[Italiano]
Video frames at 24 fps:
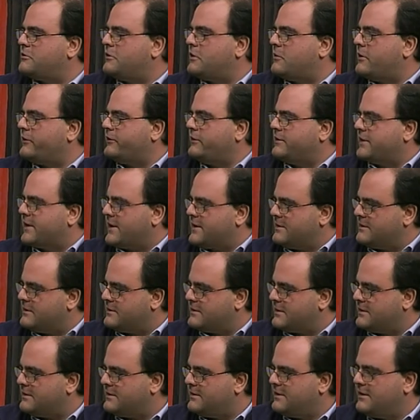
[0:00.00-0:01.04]
da quasi
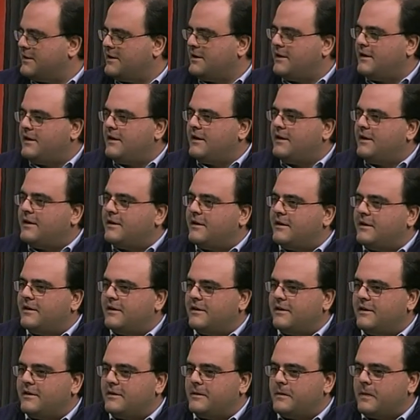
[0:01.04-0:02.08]
30,
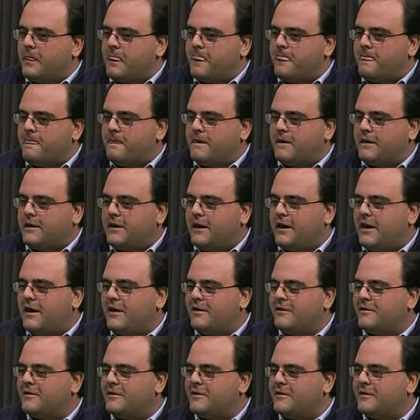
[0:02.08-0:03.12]
Ehm, che
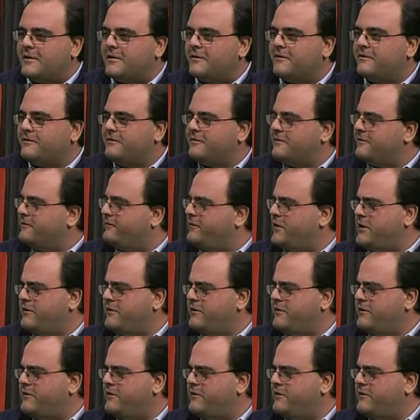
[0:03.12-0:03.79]
eh, vive, tranquillamente.